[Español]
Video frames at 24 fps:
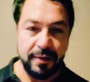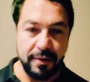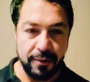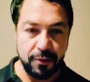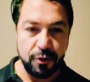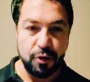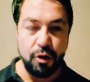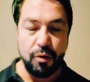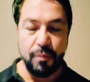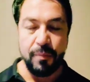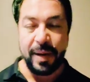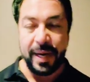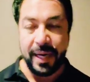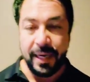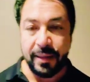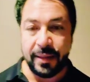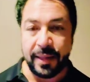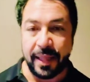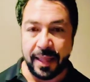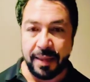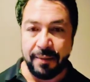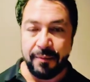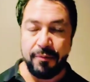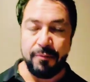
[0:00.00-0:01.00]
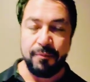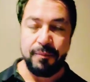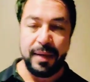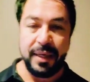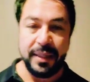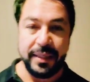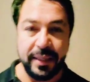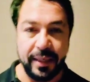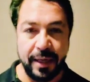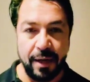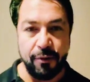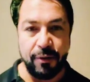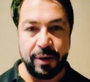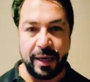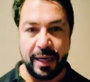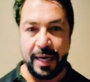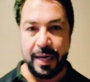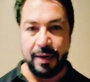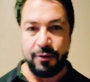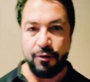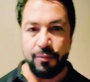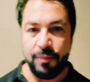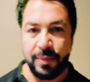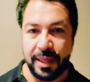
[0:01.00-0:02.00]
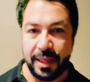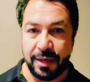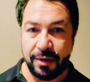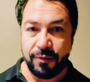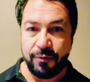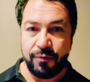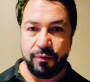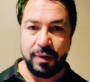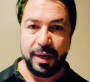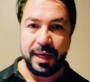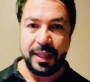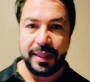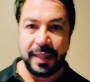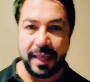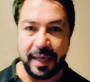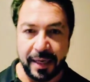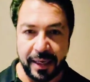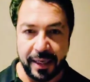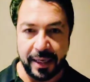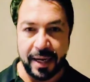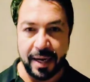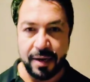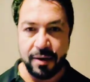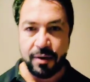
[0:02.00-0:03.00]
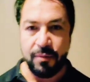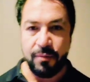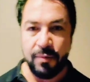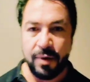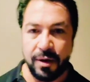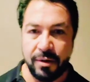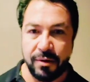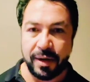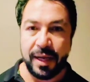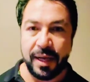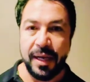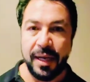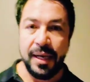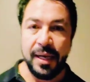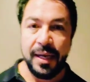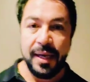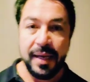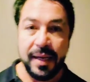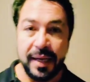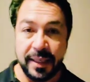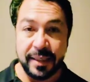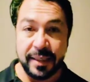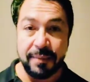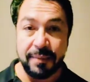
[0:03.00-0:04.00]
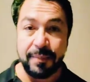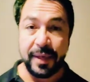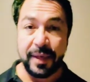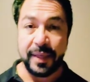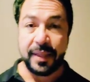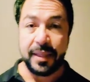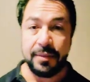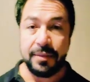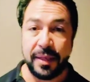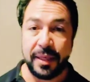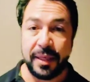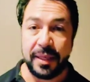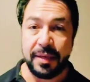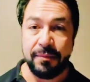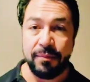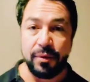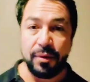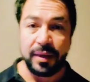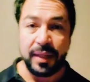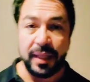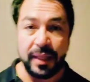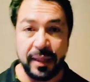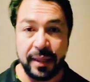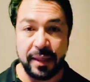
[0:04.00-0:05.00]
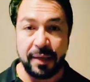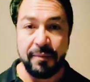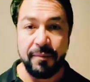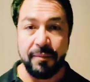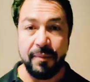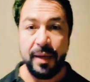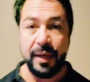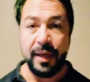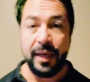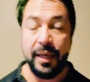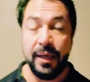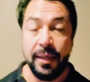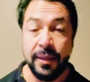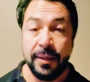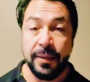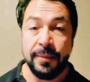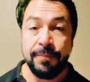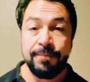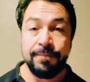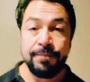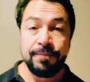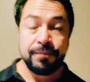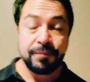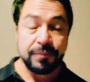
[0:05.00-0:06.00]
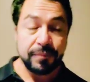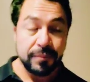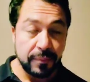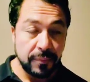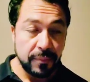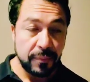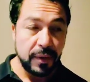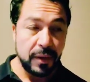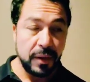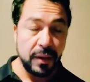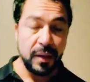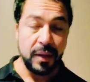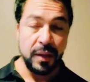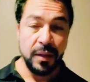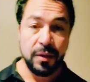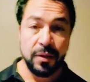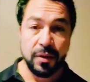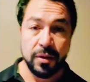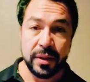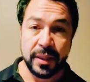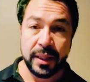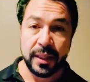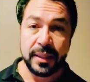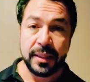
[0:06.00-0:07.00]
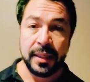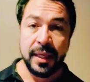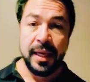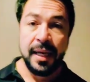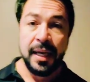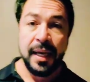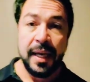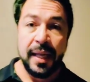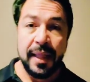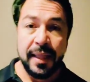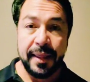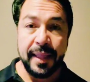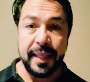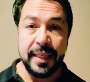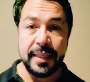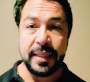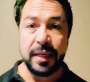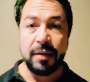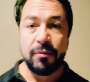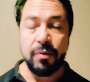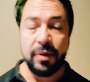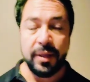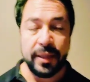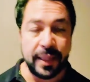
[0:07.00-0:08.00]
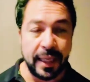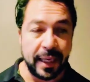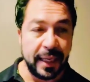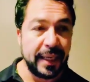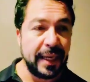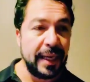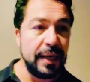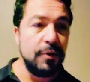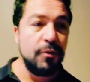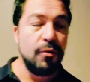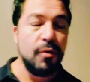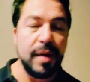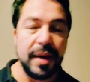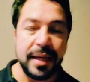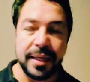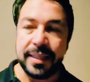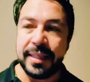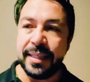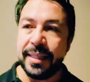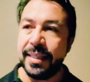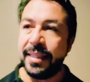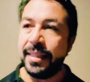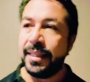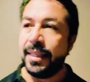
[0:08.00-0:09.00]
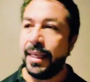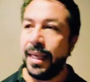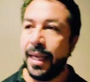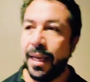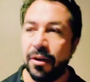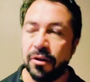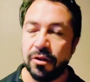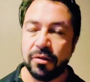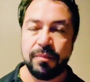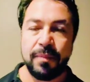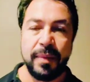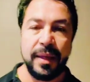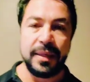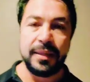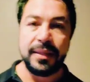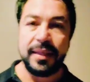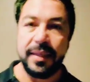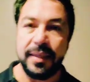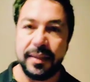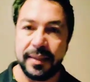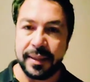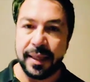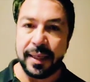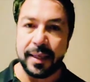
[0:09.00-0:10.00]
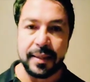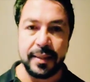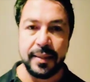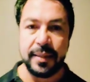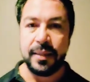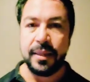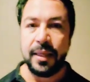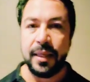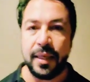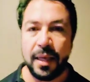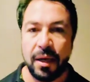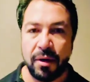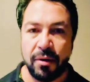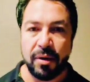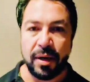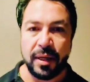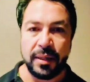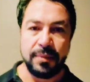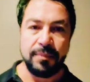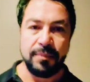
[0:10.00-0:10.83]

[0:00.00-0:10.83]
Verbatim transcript: comer te daba un placer, aunque la comida no fuera tan rica como ahora, esa parte es bien importante, ¿vale? Entonces, dense cuenta que no existían los placeres que existen ahora.